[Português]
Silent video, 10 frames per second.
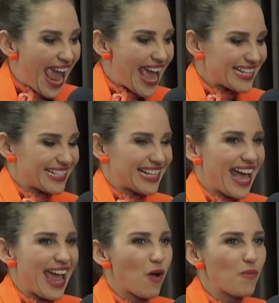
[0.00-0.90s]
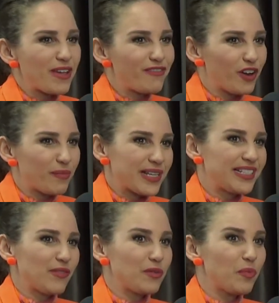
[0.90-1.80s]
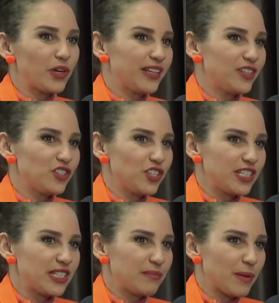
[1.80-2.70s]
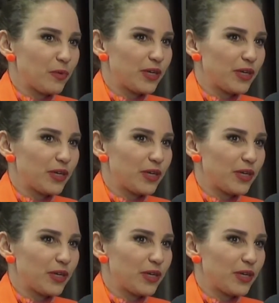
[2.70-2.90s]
Essa é uma informação importantíssima,